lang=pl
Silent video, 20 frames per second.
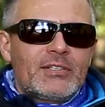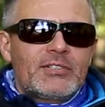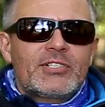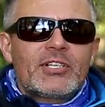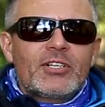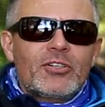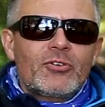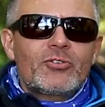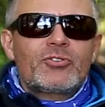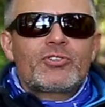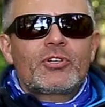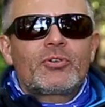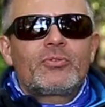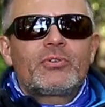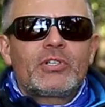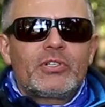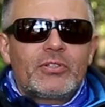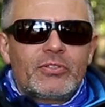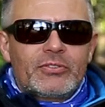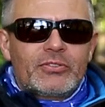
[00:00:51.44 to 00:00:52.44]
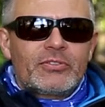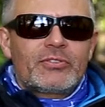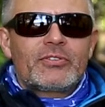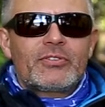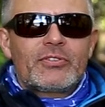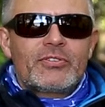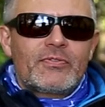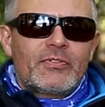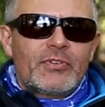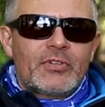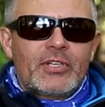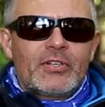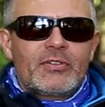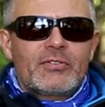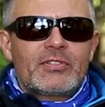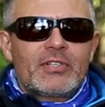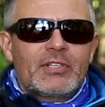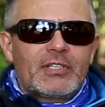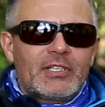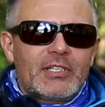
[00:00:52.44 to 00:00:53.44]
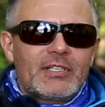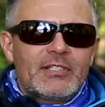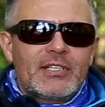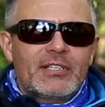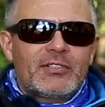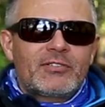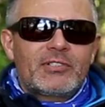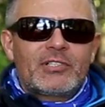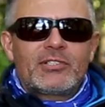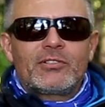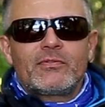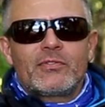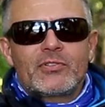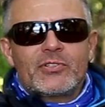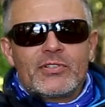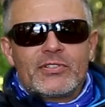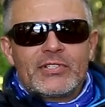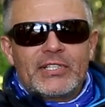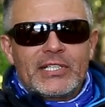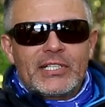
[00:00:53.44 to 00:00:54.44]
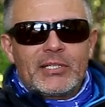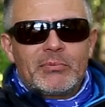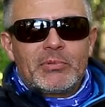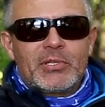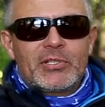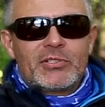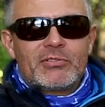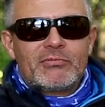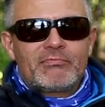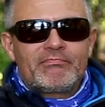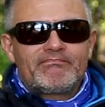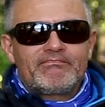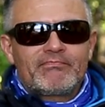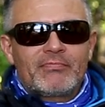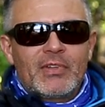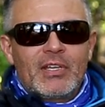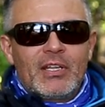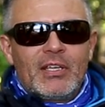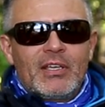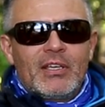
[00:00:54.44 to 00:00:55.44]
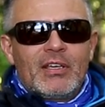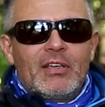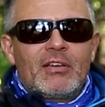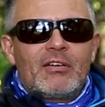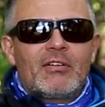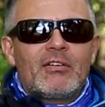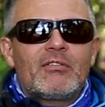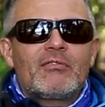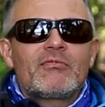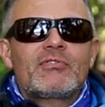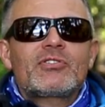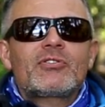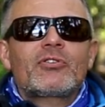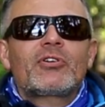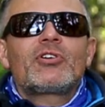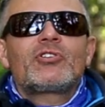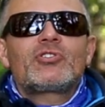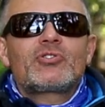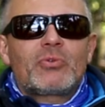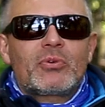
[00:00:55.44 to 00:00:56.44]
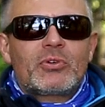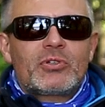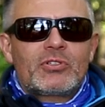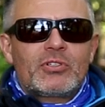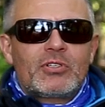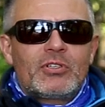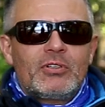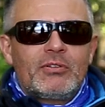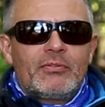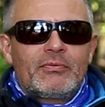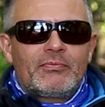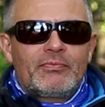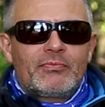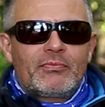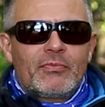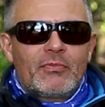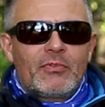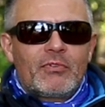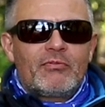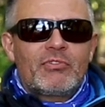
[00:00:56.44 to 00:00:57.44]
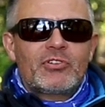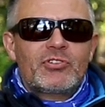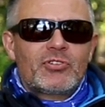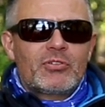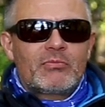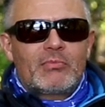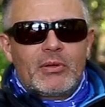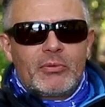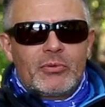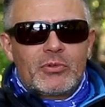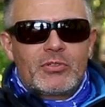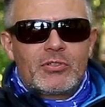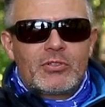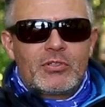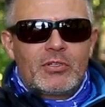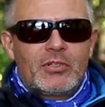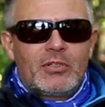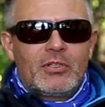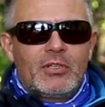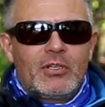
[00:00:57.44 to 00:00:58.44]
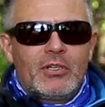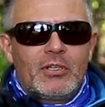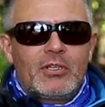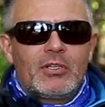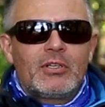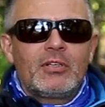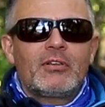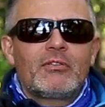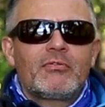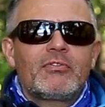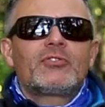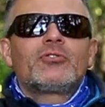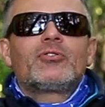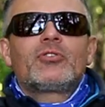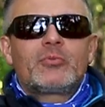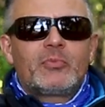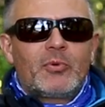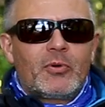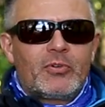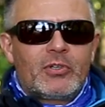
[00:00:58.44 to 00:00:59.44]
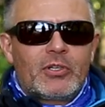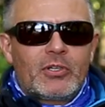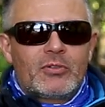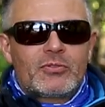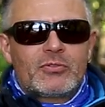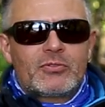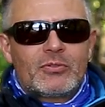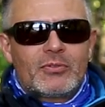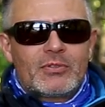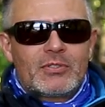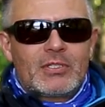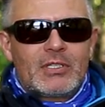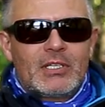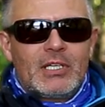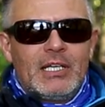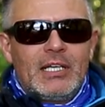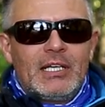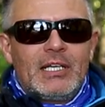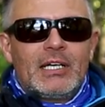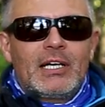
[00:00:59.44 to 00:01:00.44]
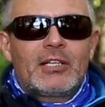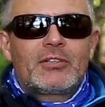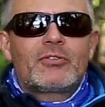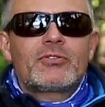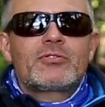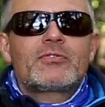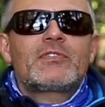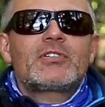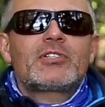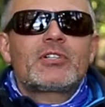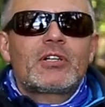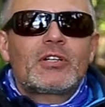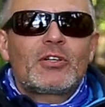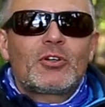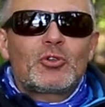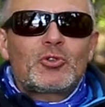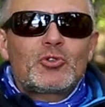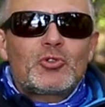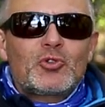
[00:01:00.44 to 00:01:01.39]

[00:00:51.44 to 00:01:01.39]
Czego oczekuje od e, swojego sygnalizatora nowoczesny karpiarz? E, wysokiej czułości, wytrzymałości i wodoodpornej konstrukcji. A to oczywiście tylko